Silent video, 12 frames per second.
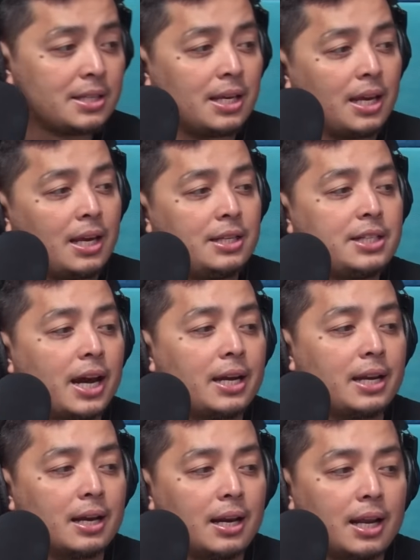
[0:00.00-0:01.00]
si
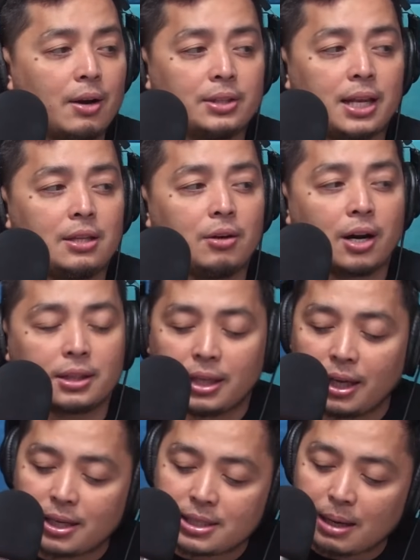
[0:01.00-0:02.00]
Jay ng Lanao del Norte,
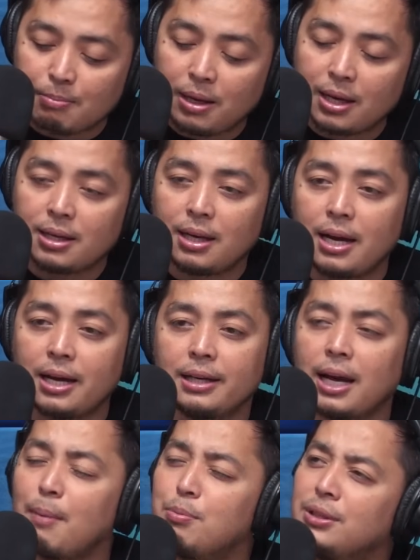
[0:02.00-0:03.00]
nasa kabilang line.
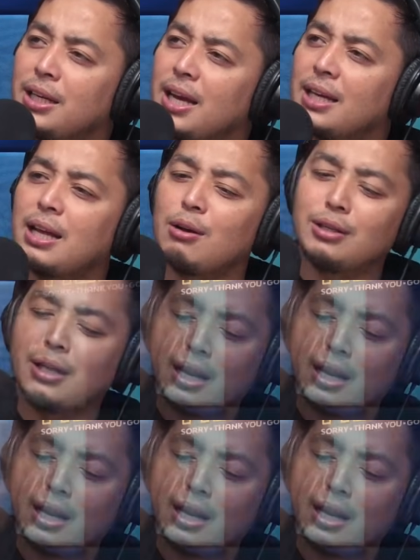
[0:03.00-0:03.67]
Nakapunta niya yata ako ng